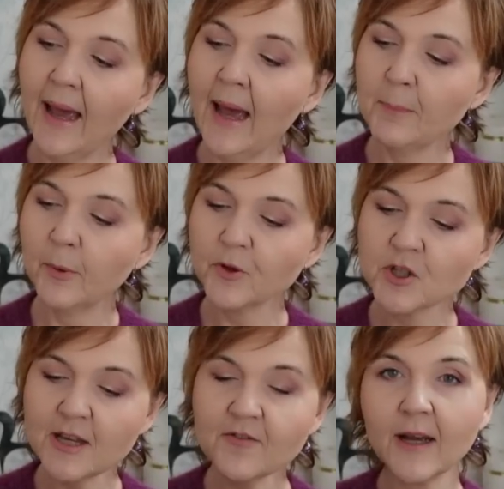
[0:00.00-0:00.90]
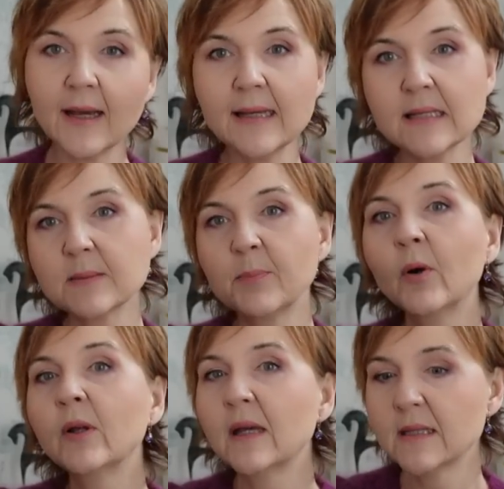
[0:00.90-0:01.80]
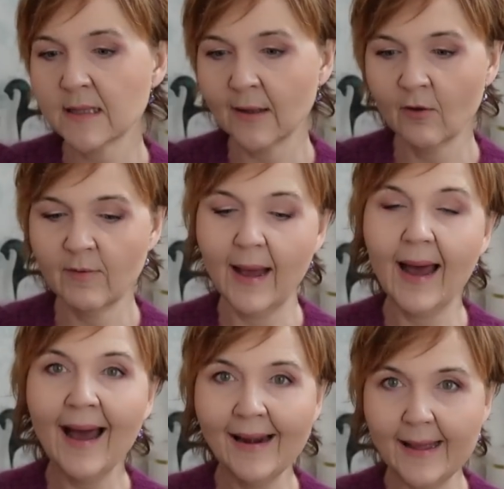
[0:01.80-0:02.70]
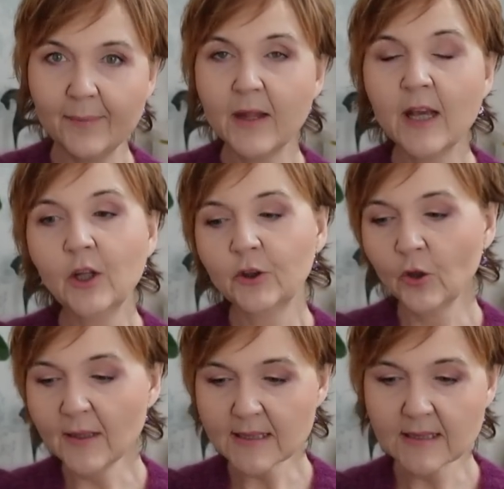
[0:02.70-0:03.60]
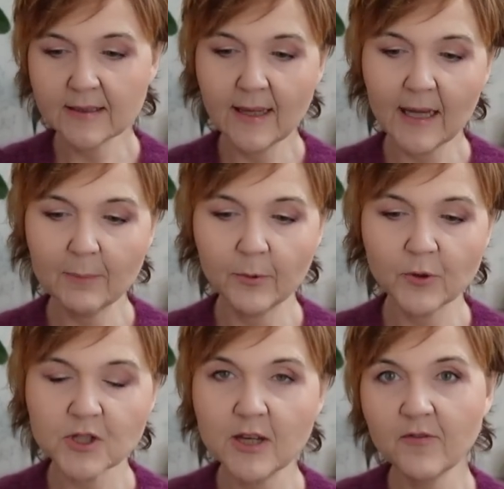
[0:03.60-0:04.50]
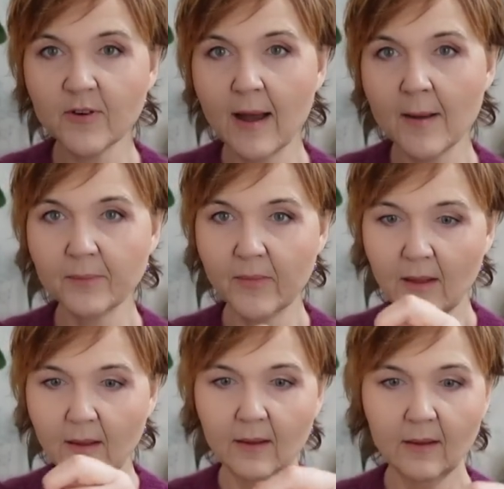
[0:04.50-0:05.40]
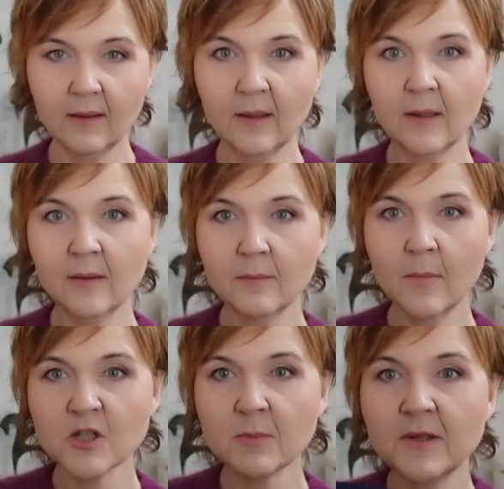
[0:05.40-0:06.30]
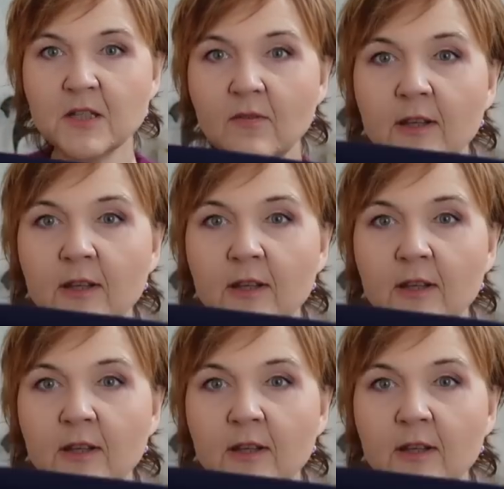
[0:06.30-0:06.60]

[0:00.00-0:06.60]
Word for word: a podszewka jest poliestrowa, ale to jest taka podszewka, e, może będzie